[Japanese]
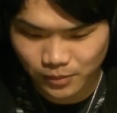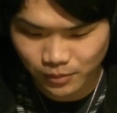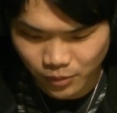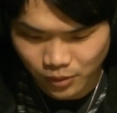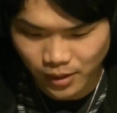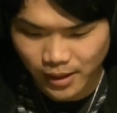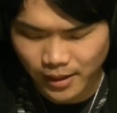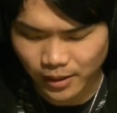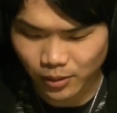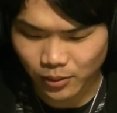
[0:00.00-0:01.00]
も、
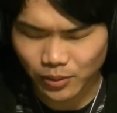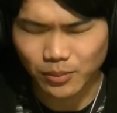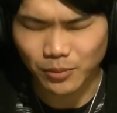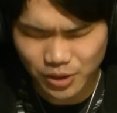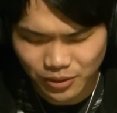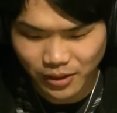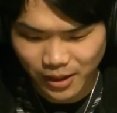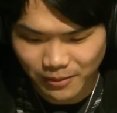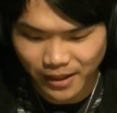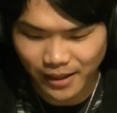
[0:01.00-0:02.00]
えっと、もしよ
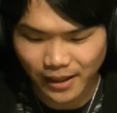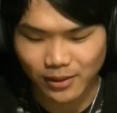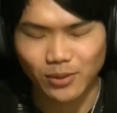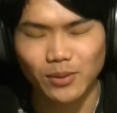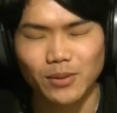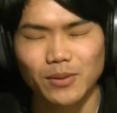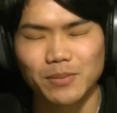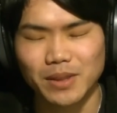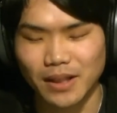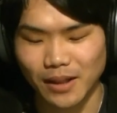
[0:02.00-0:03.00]
ければ、えっと、
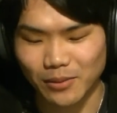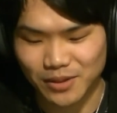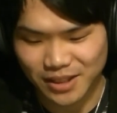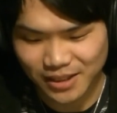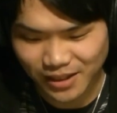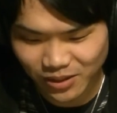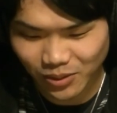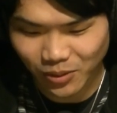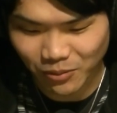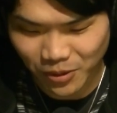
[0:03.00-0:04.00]
見てほしいな
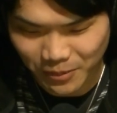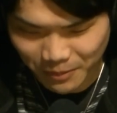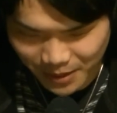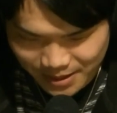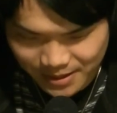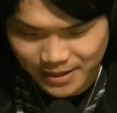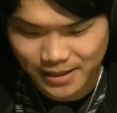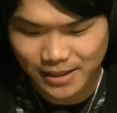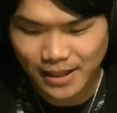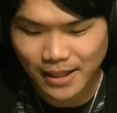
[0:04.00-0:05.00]
と思いま
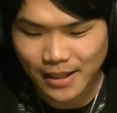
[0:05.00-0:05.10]
す。